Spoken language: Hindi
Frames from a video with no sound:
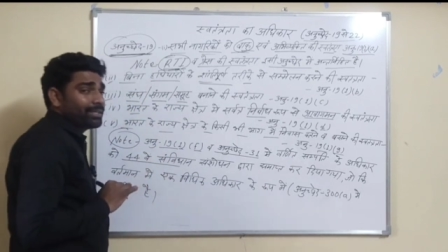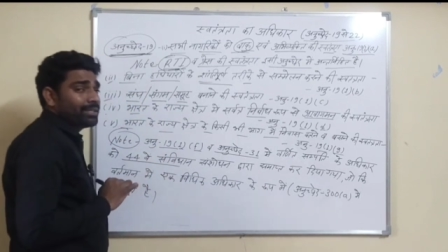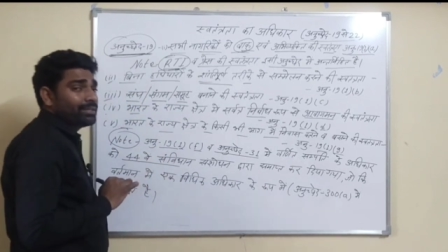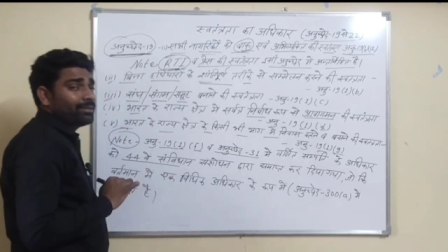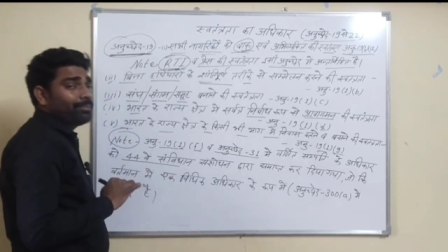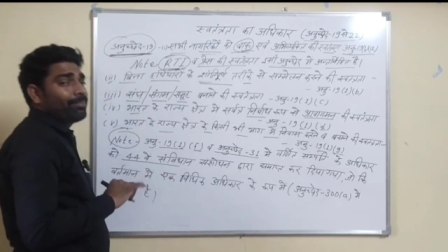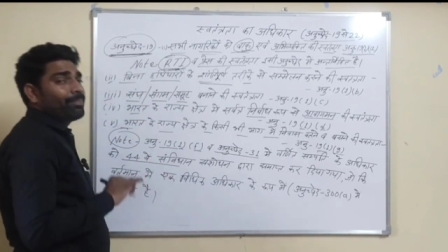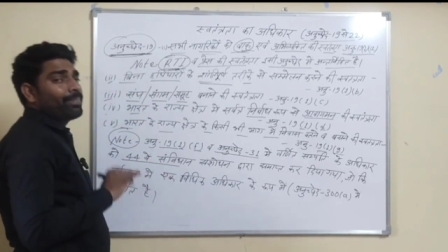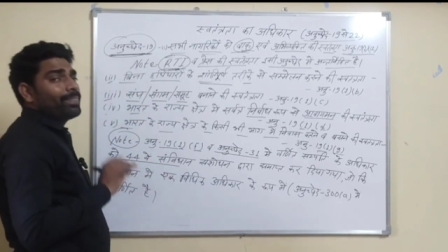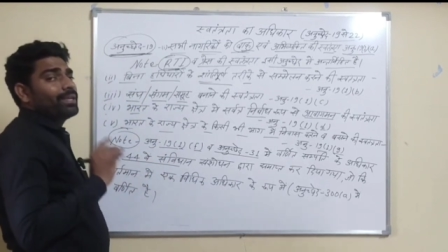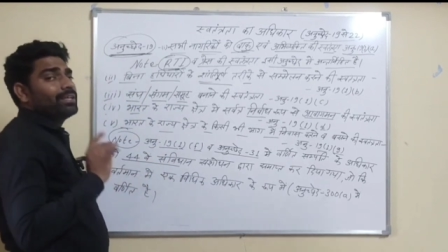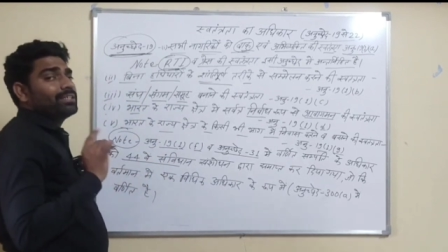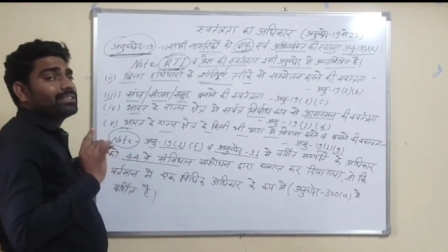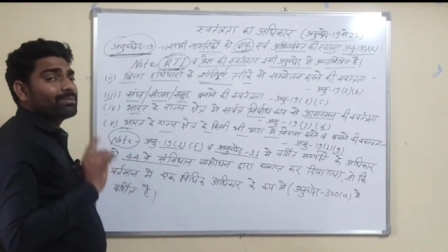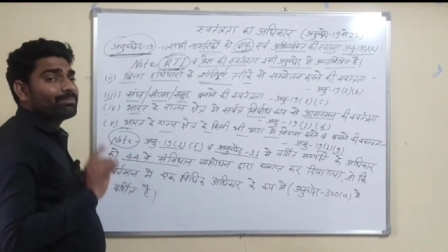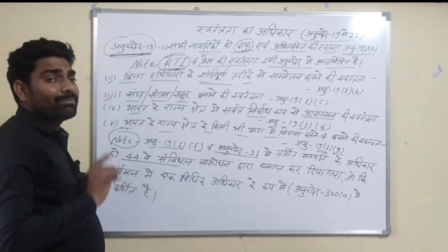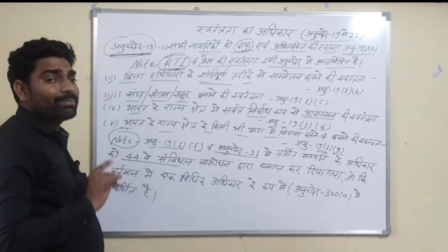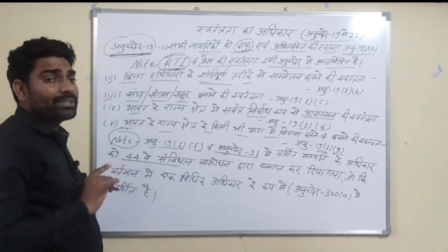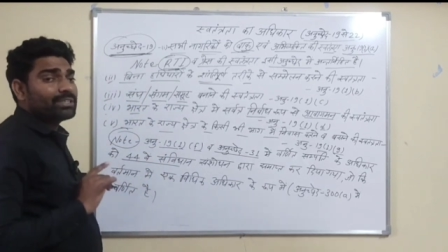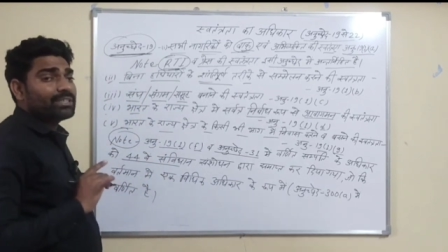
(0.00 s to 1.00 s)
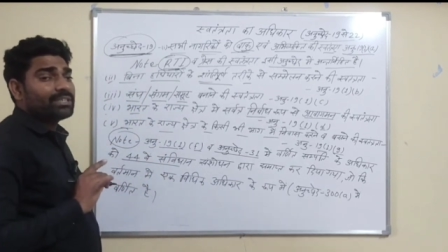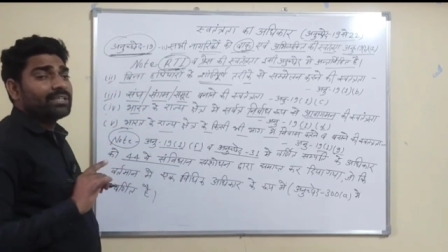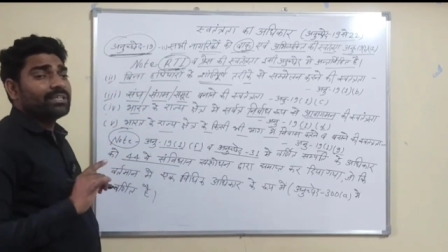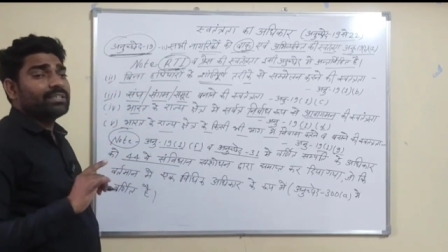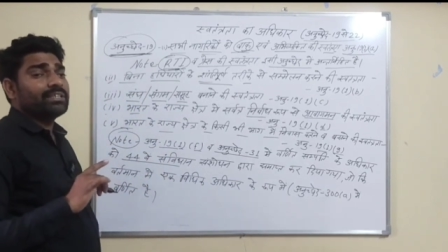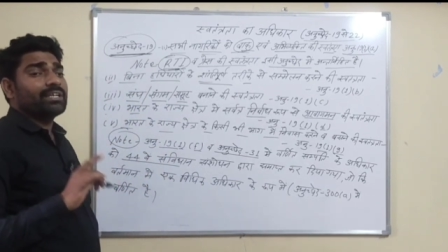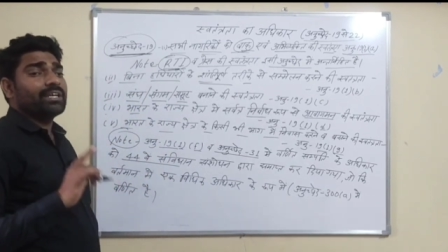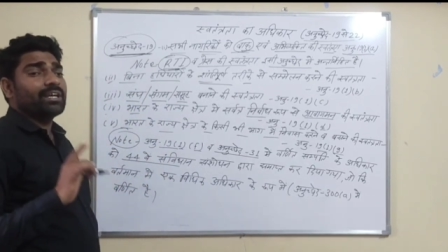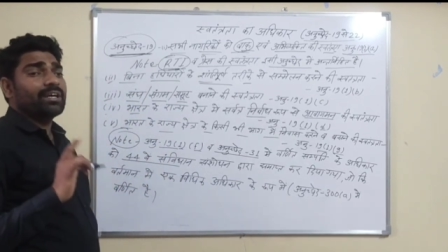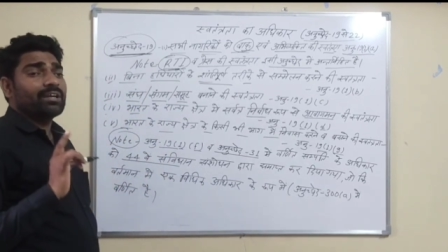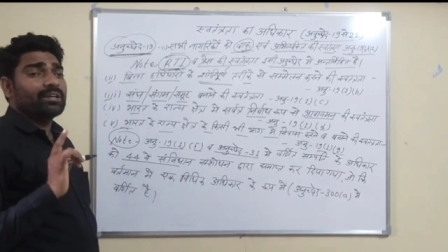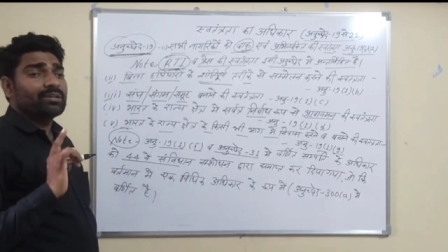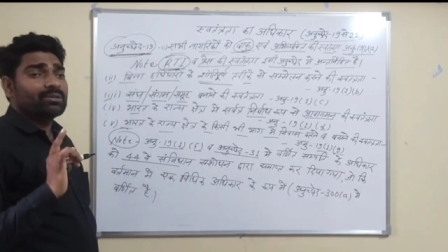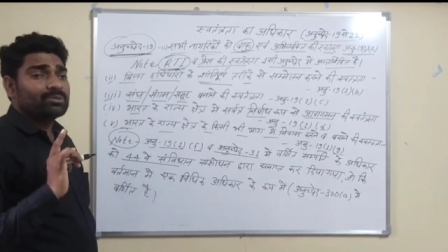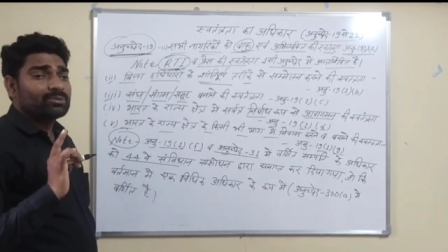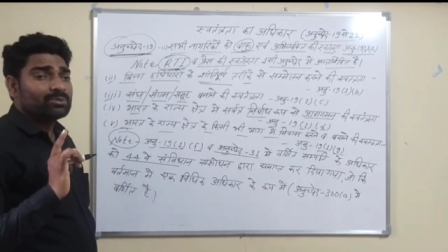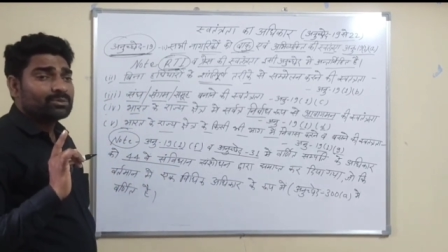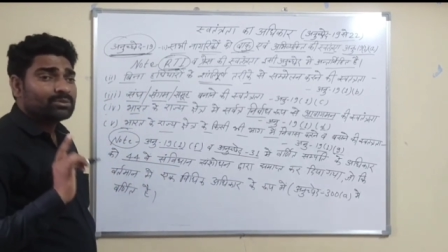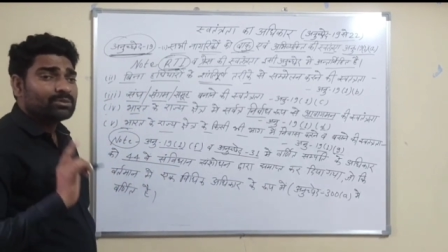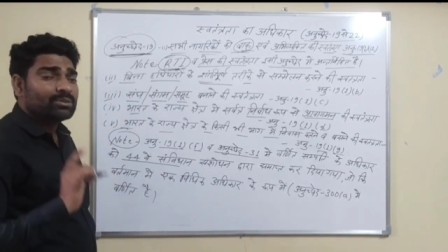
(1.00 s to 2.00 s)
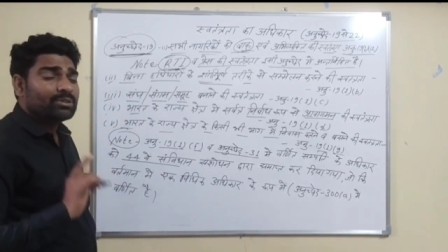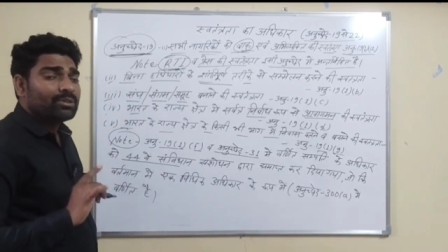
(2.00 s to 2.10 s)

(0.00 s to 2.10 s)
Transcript: द्वारा संपत्ति के अधिकार को